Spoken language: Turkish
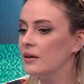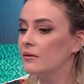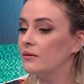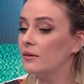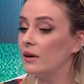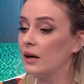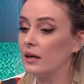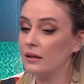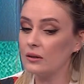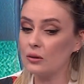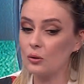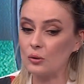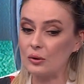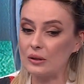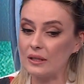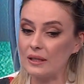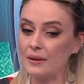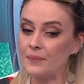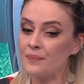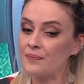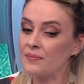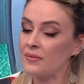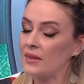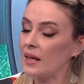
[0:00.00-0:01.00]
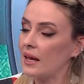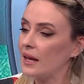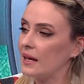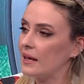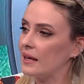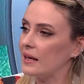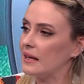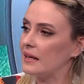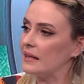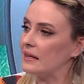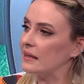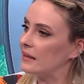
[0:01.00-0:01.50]
Faryoli e,
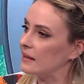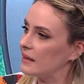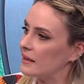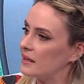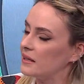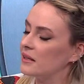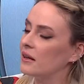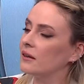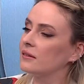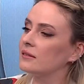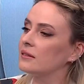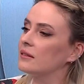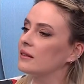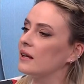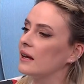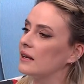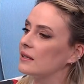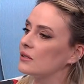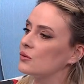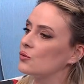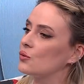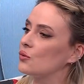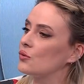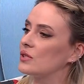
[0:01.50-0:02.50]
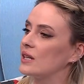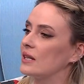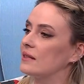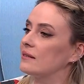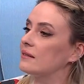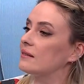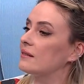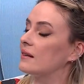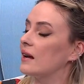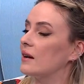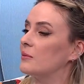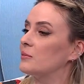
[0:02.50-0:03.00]
yine adından söz
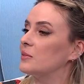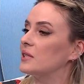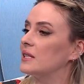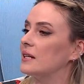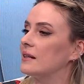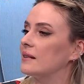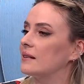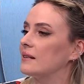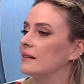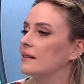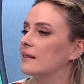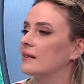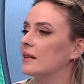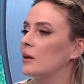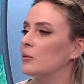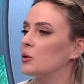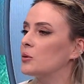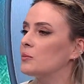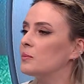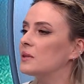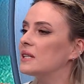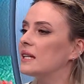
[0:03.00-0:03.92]
ettiren bir teknik adamdı.